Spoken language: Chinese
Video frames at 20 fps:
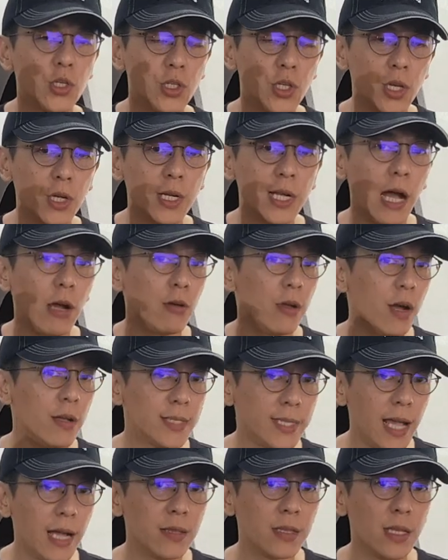车高也要
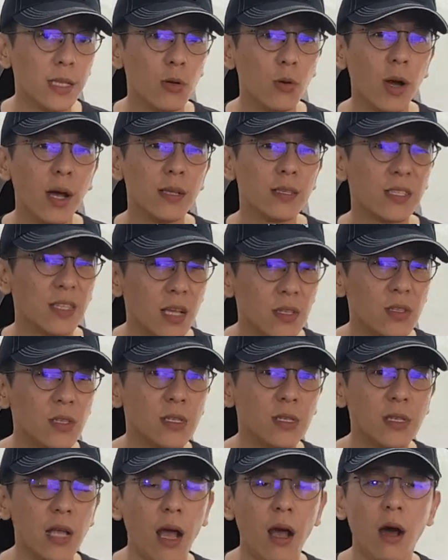降低的话，甚
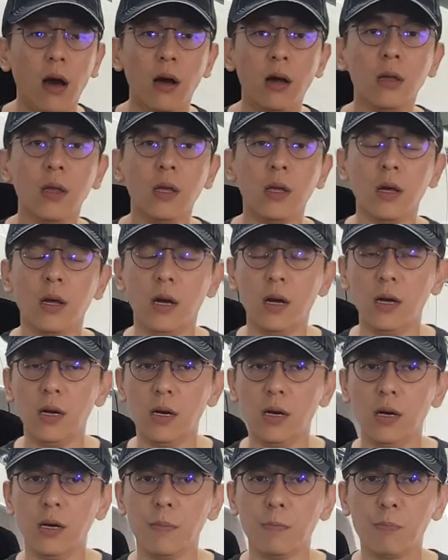至啊哈。
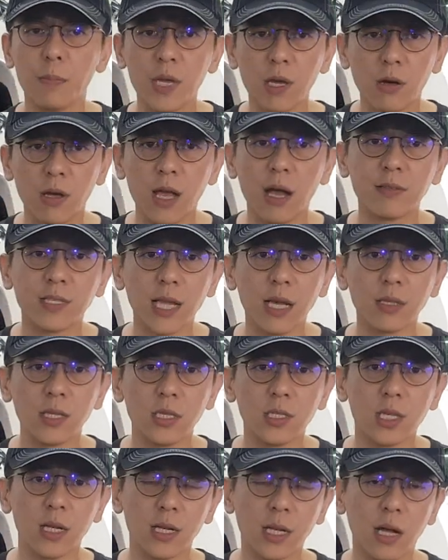呃，没有要降
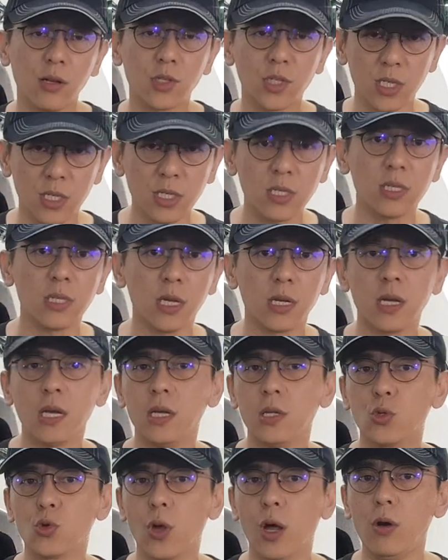低车高，其实也可
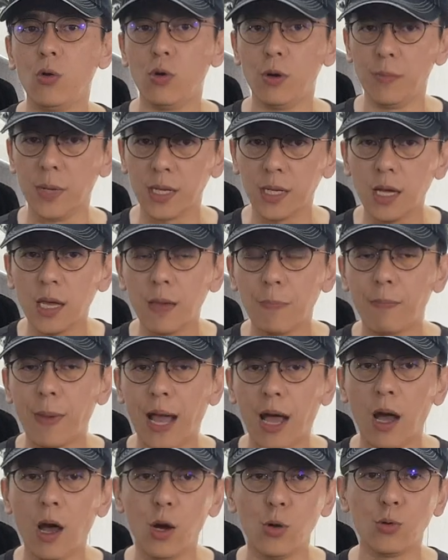以装。我们可以
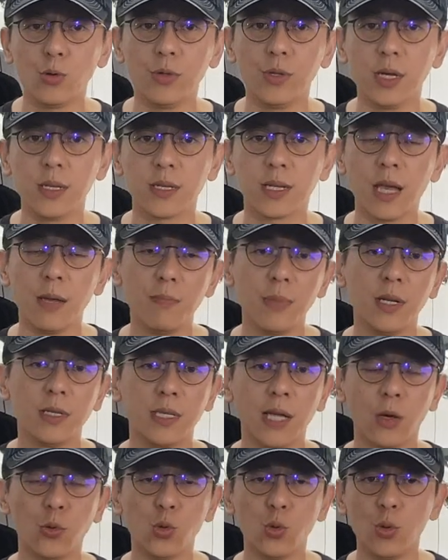把后轮的 camber
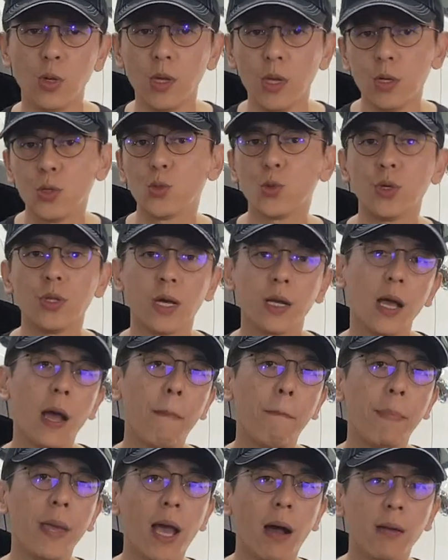角度做得更
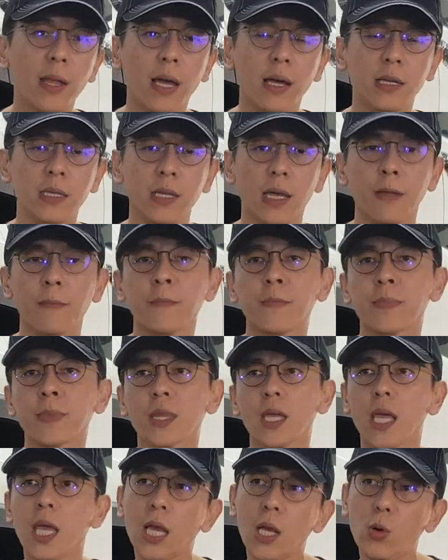漂亮一点，
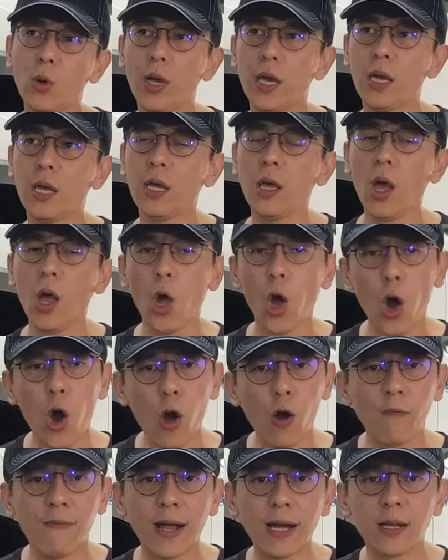因为
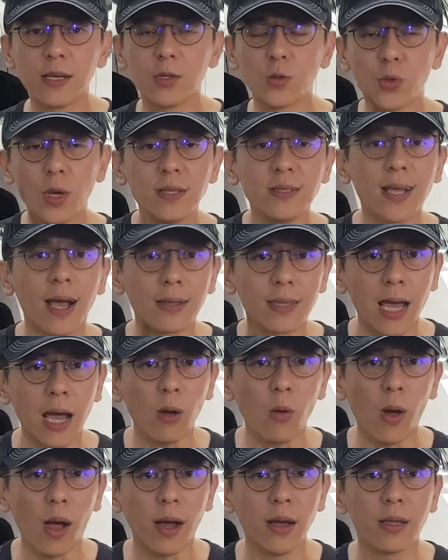后方的原厂弹
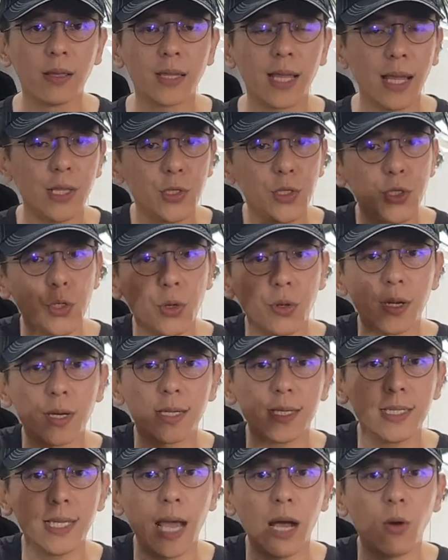簧它久了，
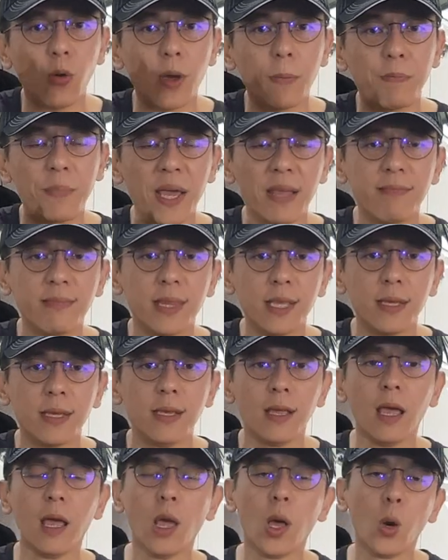一样会变
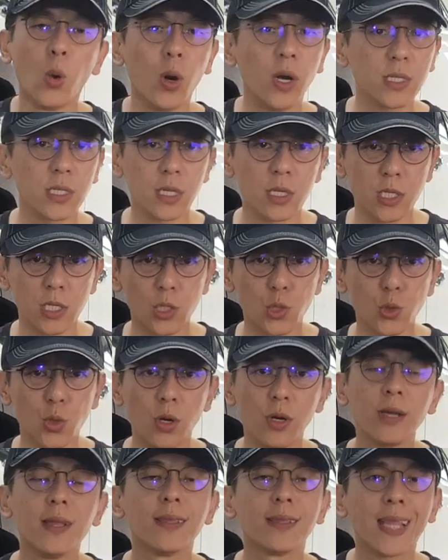低，或者是
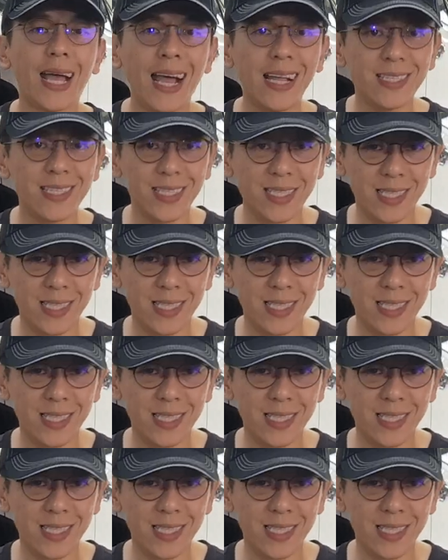说它